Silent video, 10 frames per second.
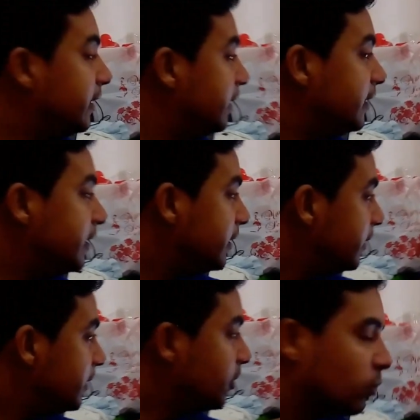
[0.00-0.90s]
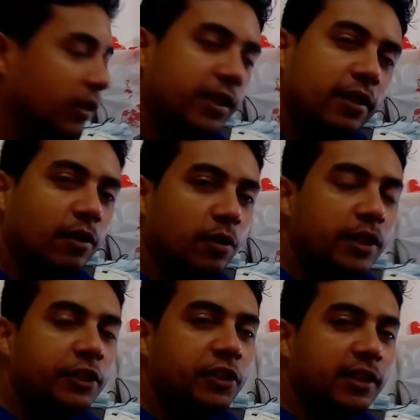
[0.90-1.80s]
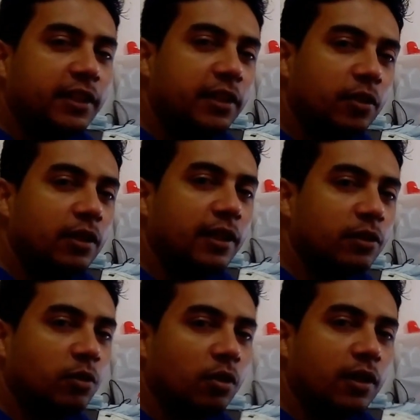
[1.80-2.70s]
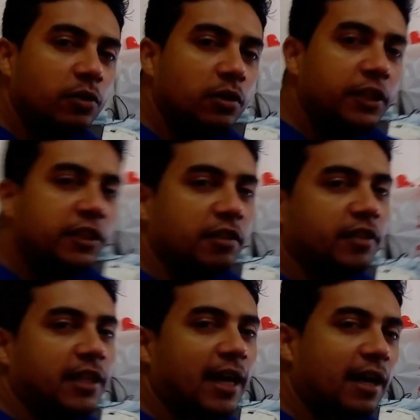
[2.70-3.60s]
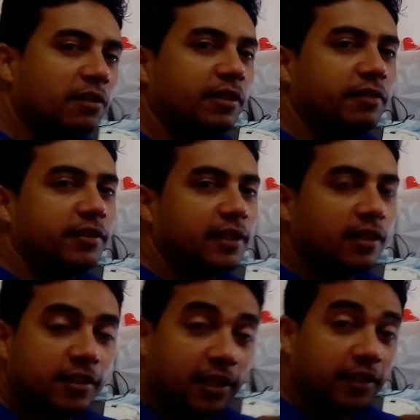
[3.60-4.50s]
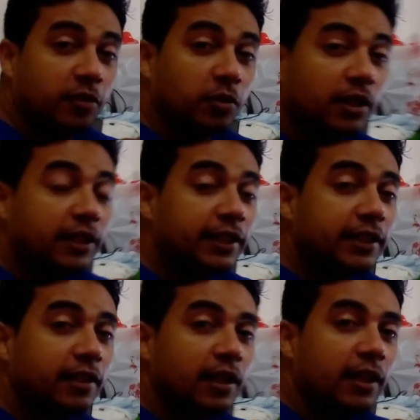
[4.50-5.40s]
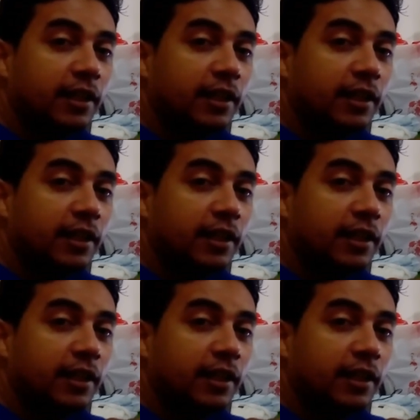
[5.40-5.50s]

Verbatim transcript: E, eu estou aqui dando uma corrigida aqui, olhando, colocando o link de afiliado, verificando se está tendo clique.